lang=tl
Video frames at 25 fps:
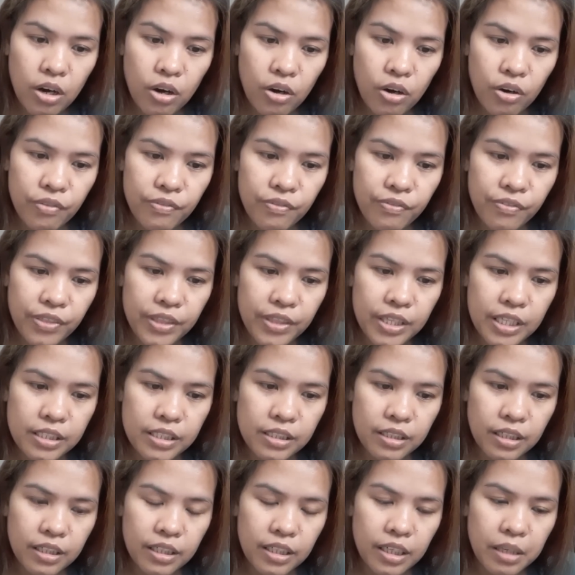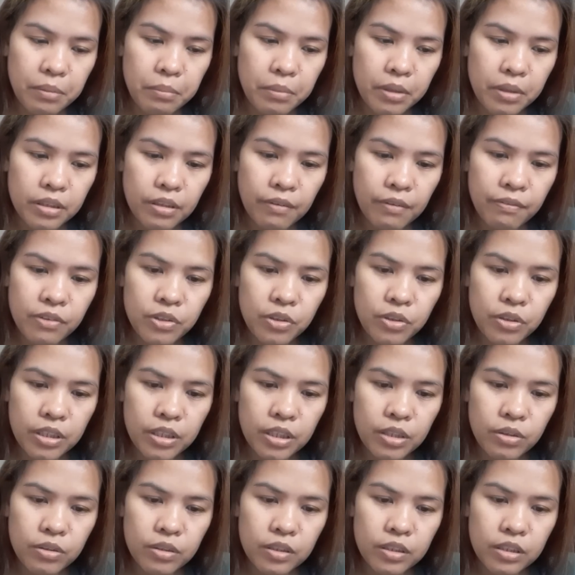of this agreement if you
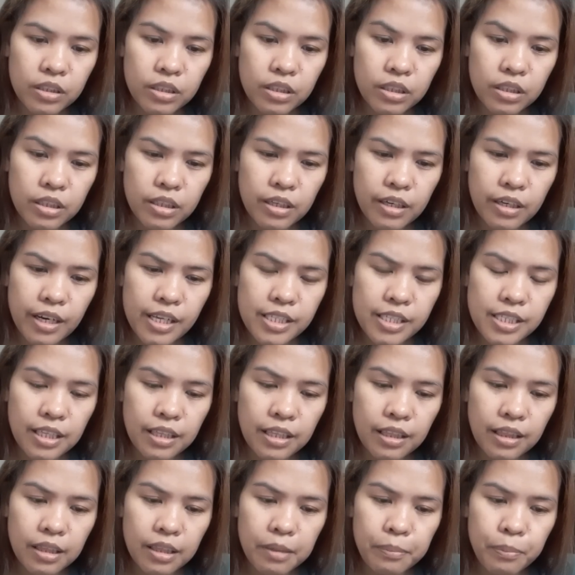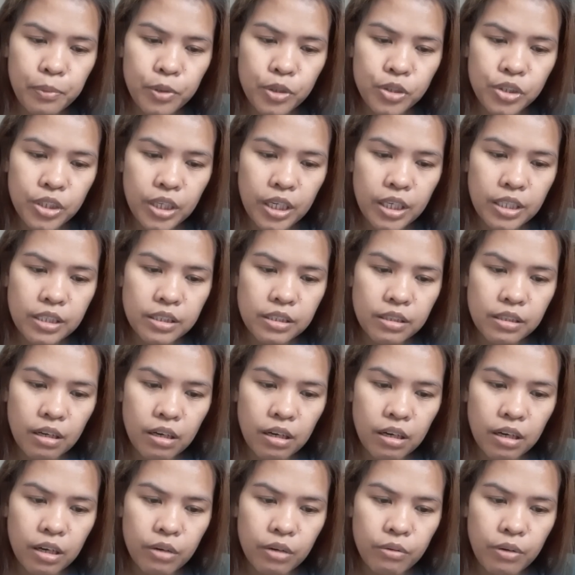read recently purchased a
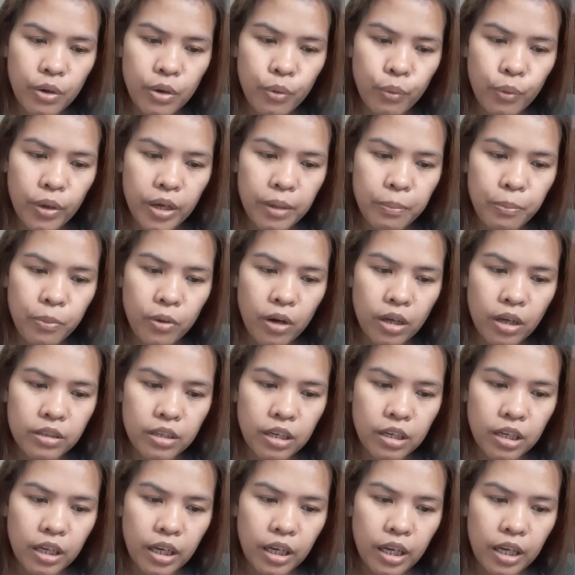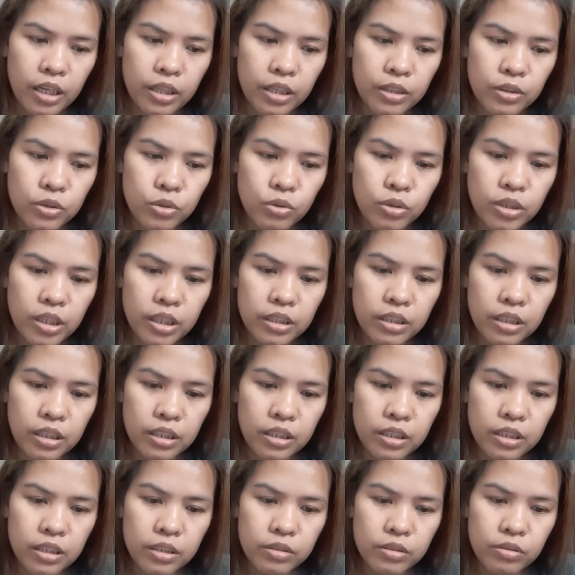Huawei product and do not
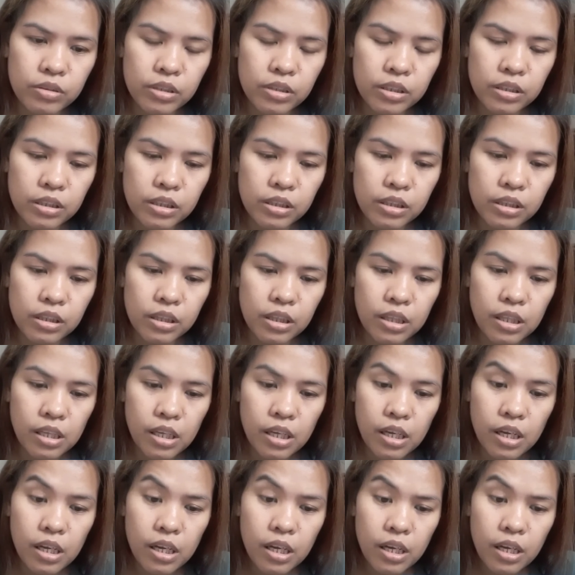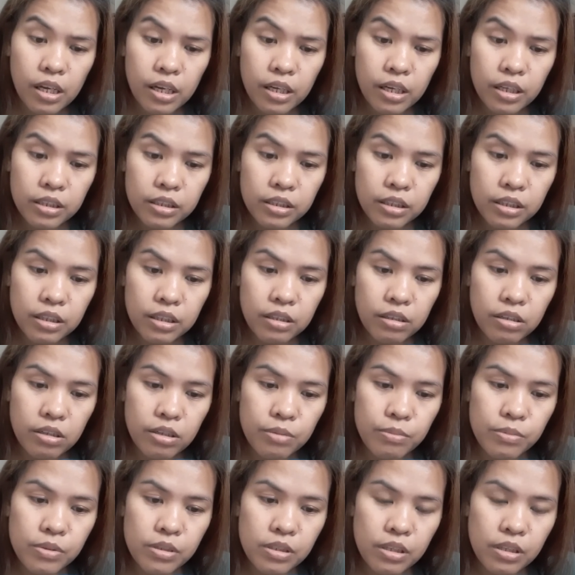agree to the
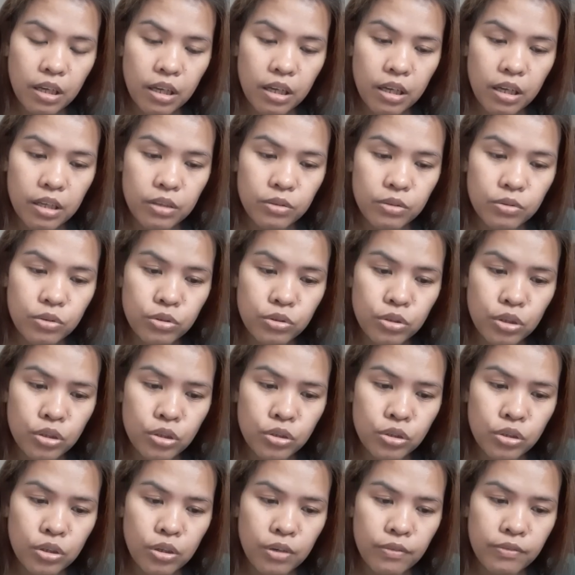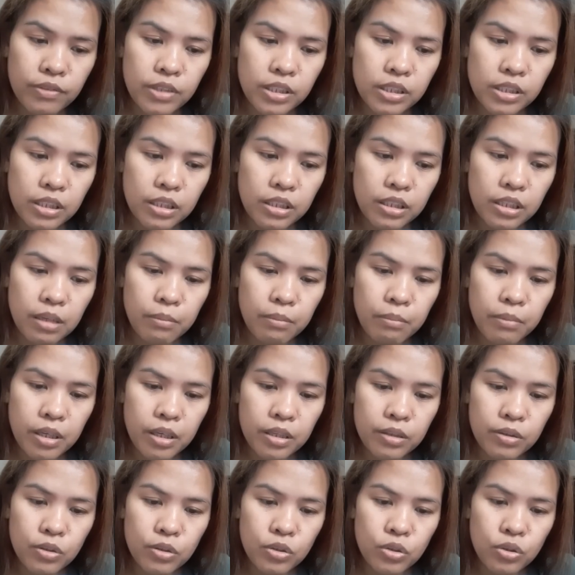terms and conditions of this
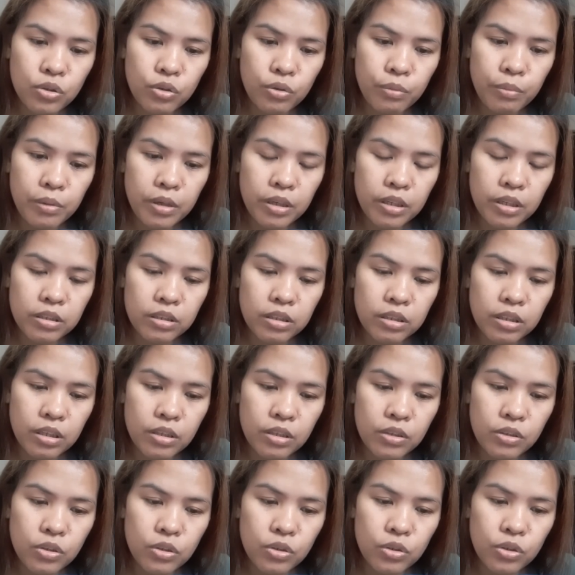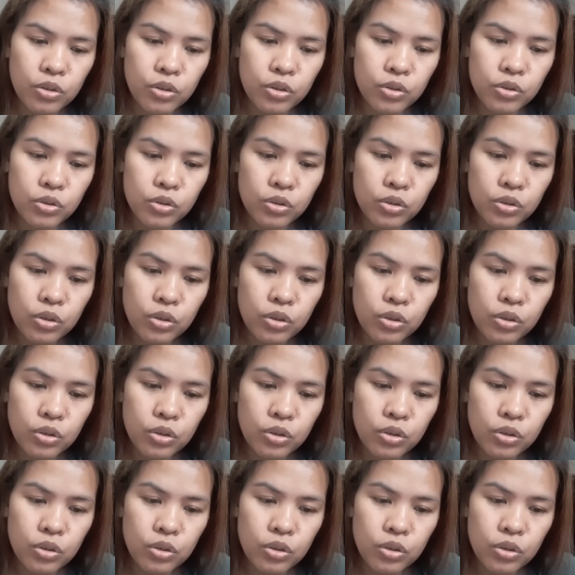agreement, you may return your